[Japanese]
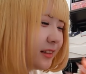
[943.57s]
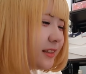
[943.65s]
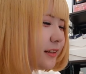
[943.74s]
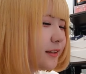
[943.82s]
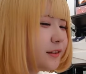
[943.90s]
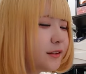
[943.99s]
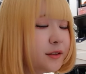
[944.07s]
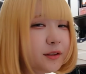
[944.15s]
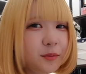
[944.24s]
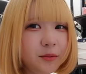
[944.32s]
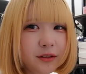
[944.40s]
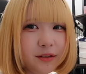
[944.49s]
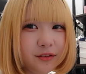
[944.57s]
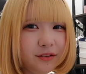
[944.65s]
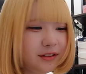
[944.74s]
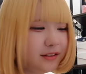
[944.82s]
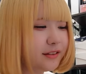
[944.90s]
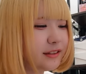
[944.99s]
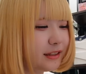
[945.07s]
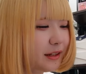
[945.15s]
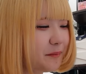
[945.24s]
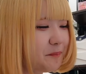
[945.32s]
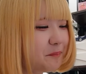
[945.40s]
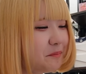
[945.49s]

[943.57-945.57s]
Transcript: 生活リズムが狂いすぎて、